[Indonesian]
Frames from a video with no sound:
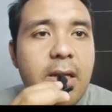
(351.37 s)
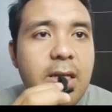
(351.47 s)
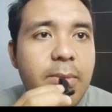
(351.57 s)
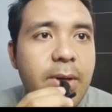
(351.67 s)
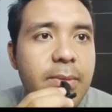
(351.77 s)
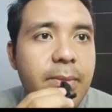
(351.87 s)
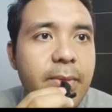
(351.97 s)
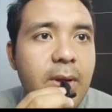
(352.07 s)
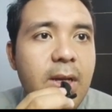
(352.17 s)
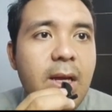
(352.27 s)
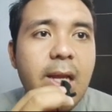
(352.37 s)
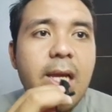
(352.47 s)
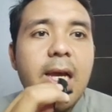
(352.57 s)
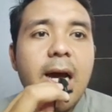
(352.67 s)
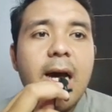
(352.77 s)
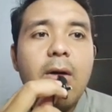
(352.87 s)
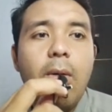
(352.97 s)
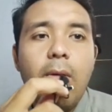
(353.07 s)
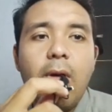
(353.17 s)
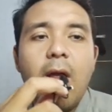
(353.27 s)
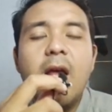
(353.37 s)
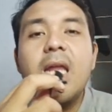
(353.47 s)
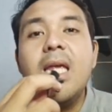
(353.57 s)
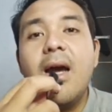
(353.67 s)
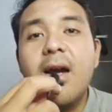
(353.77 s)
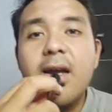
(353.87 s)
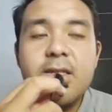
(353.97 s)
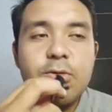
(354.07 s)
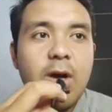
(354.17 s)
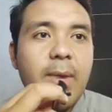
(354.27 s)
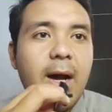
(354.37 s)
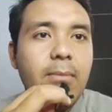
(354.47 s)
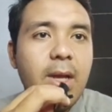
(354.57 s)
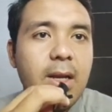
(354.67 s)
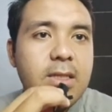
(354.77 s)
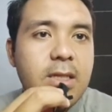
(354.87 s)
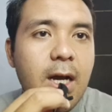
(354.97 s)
ini siapa ini Ria. Oh, orangnya Ria, guys. Suka pamer, guys